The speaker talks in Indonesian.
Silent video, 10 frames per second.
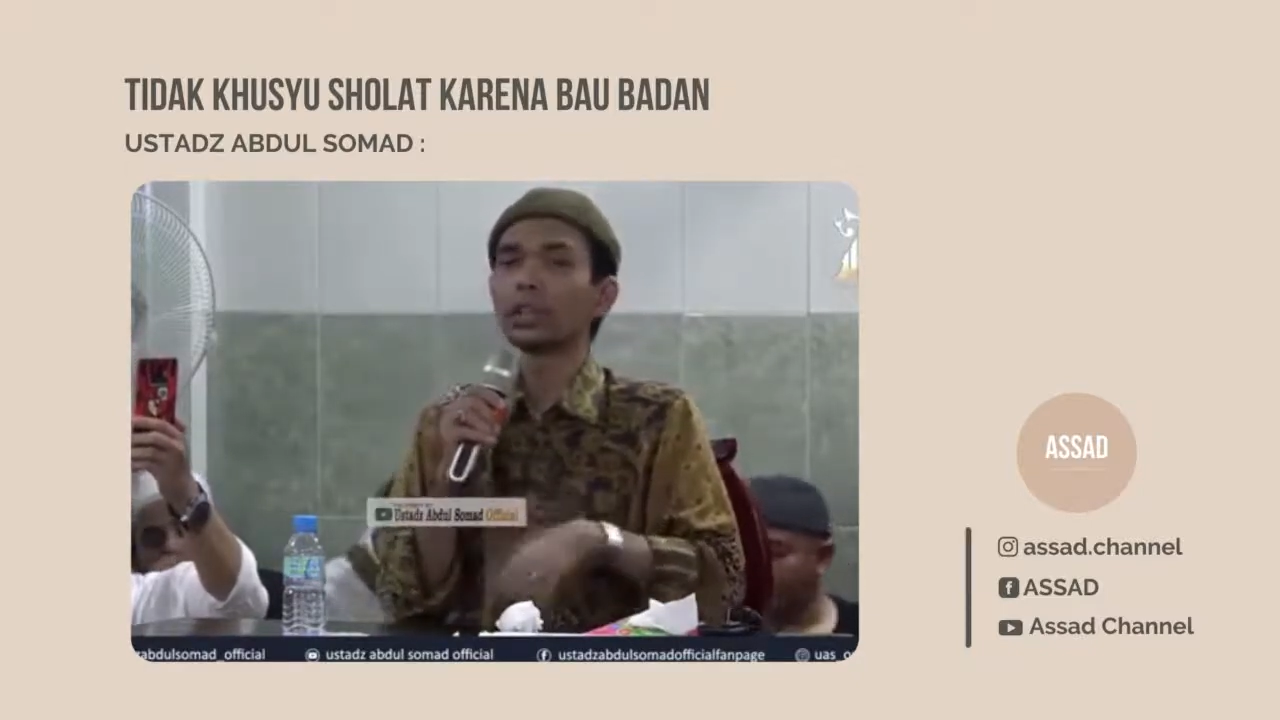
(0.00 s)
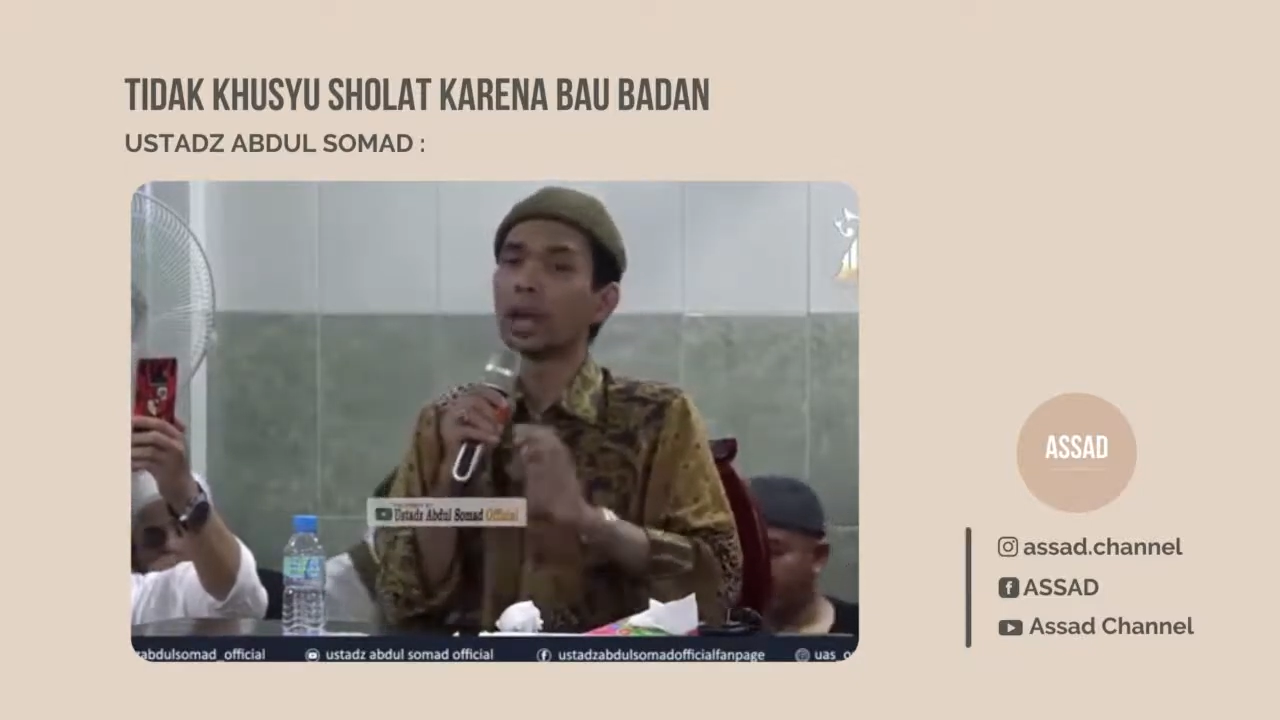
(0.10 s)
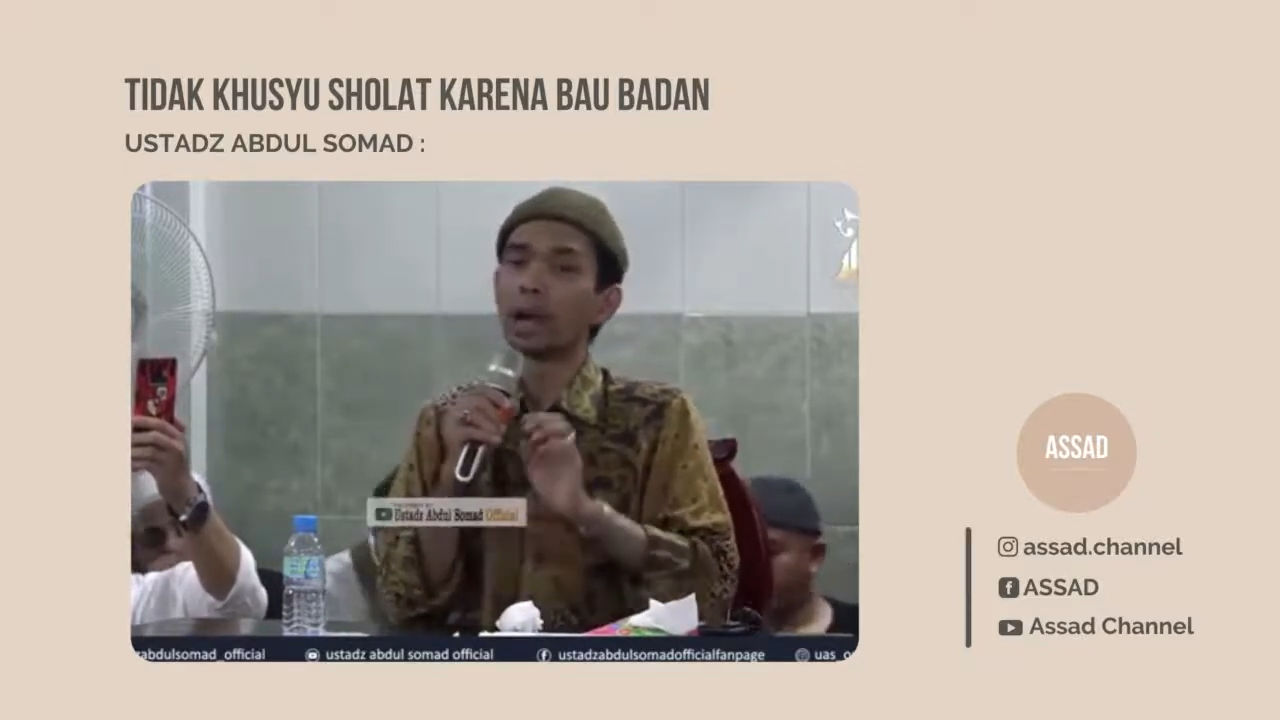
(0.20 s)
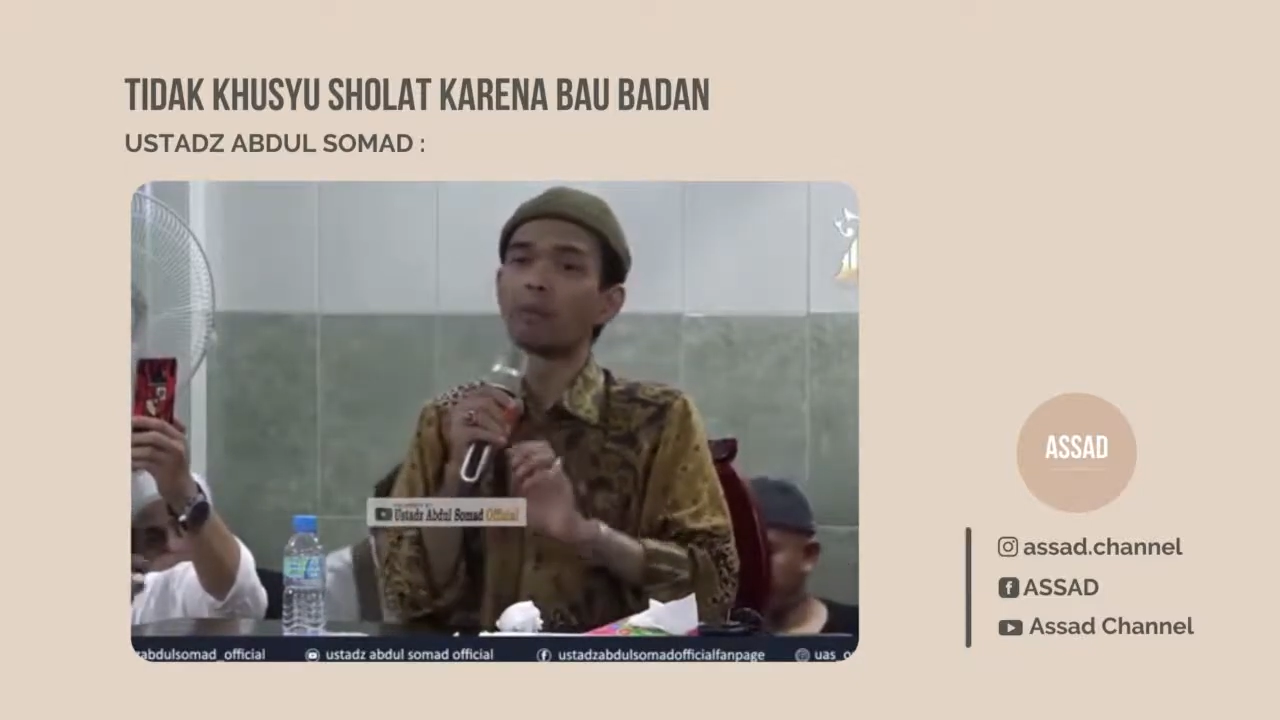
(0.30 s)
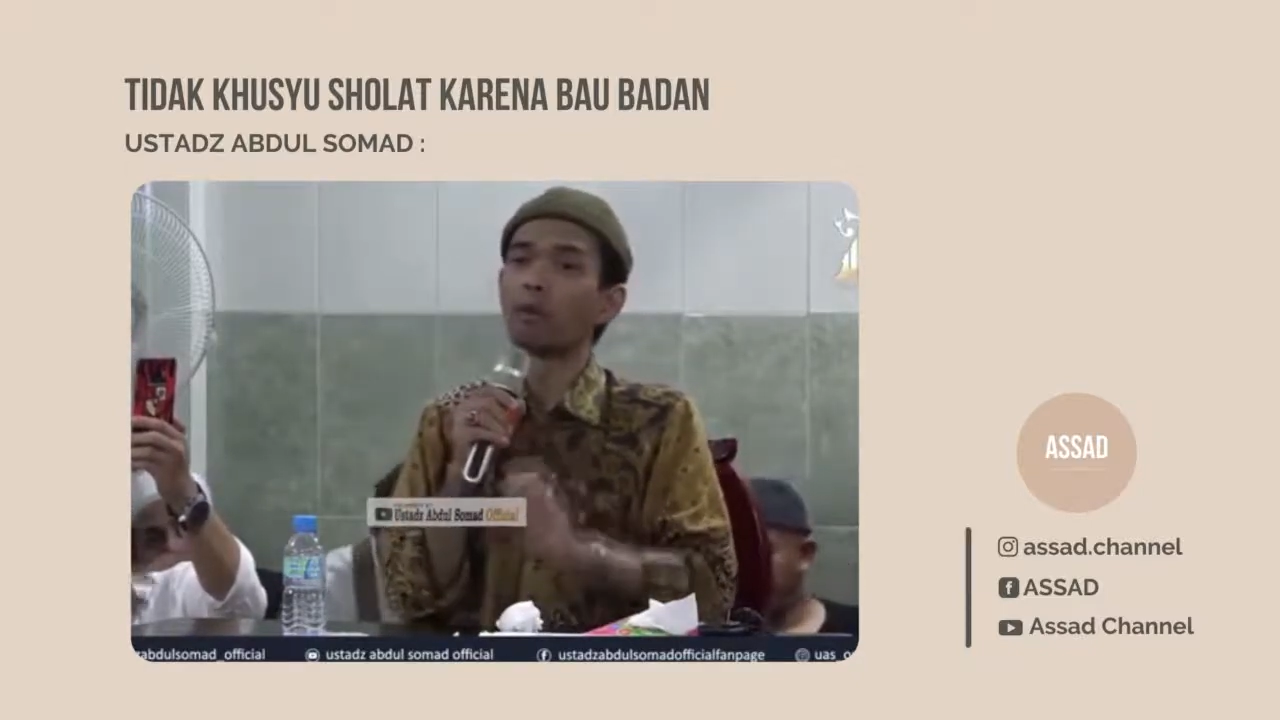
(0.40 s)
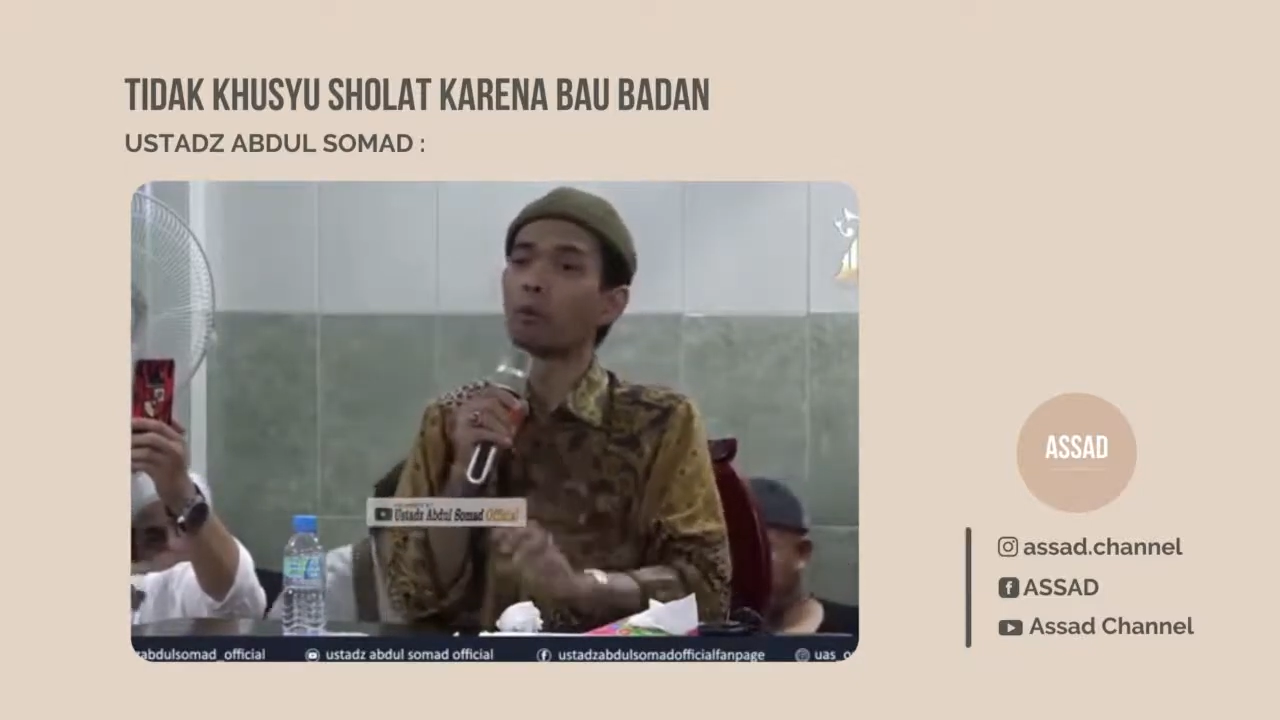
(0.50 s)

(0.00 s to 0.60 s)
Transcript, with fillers: hilang